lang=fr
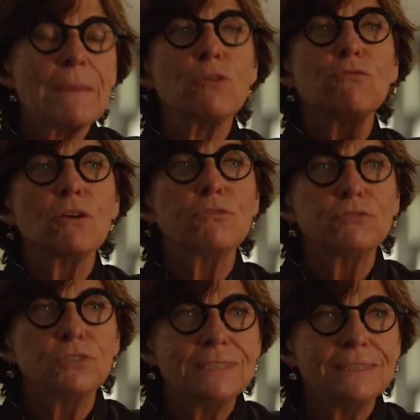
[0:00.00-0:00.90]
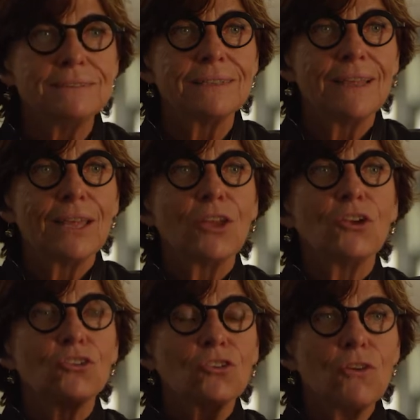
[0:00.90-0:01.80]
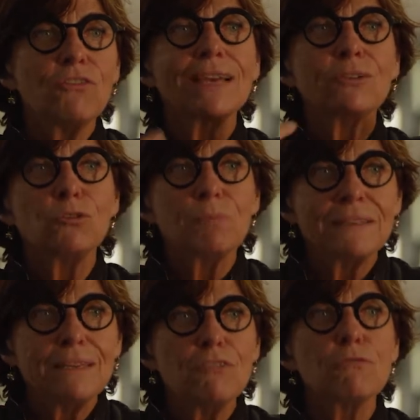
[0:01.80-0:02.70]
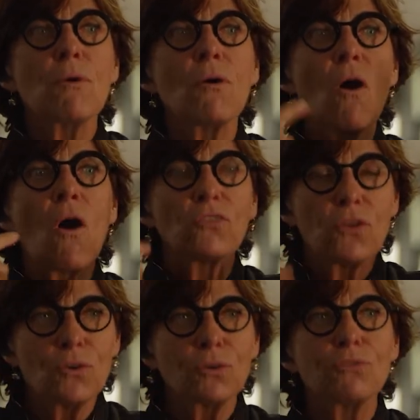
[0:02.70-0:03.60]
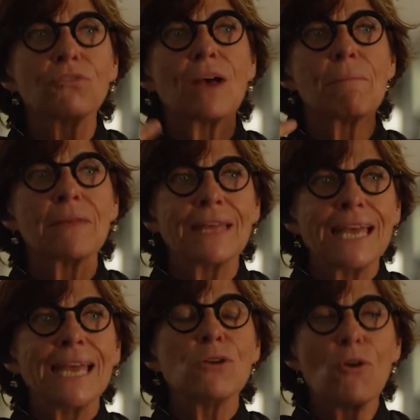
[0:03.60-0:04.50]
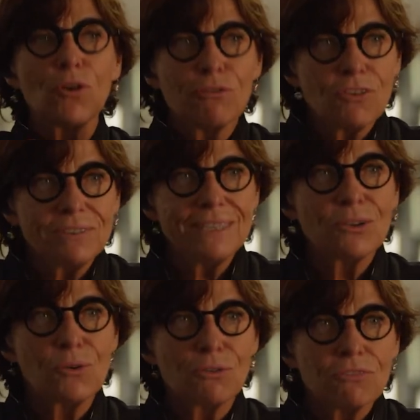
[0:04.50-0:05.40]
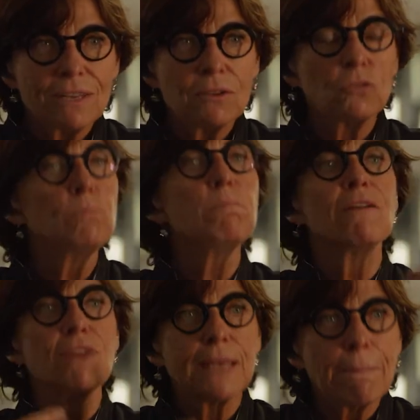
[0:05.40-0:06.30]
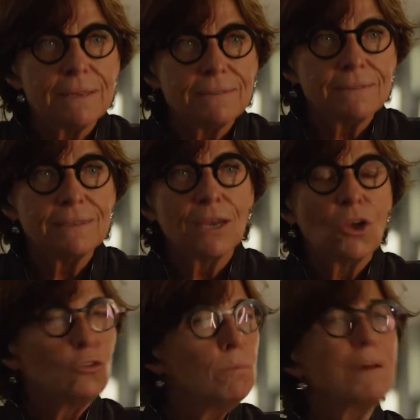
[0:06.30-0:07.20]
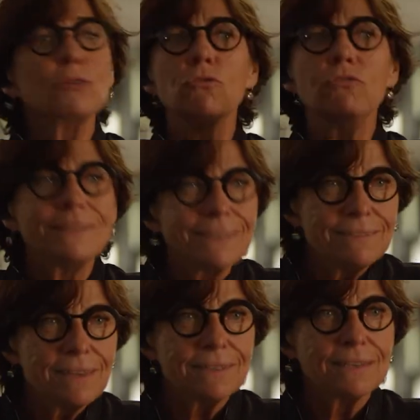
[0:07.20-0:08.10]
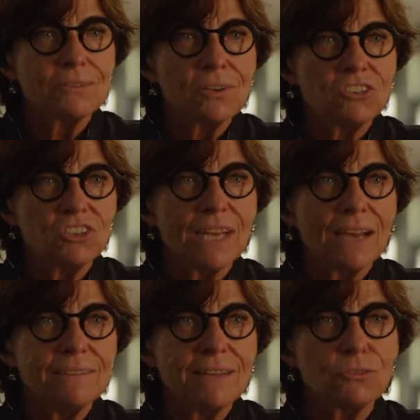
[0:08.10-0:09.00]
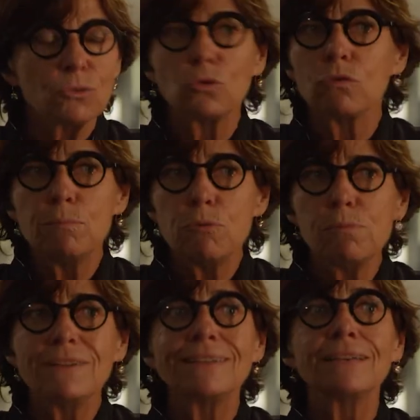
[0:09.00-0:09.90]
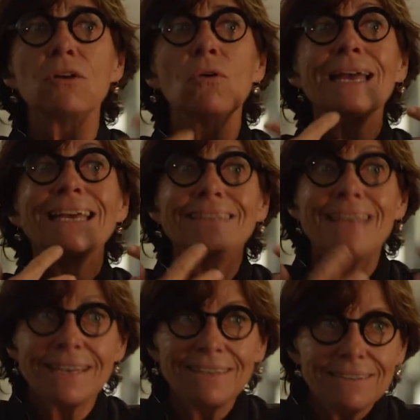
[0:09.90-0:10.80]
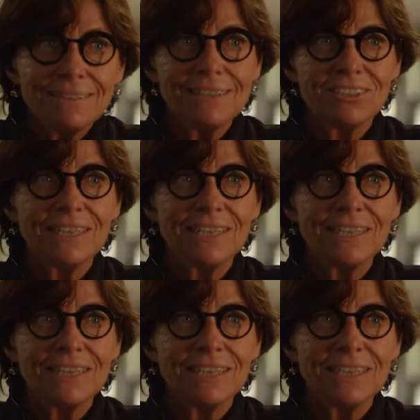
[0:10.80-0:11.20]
Mais une fois que vous vous dites, je le fais rétrospectivement en tant que femme et en revendiquant le fait de ne pas avoir d'appétit, de ne pas trouver très intéressant les généralisations, de trouver beaucoup plus intéressant d'inquiéter les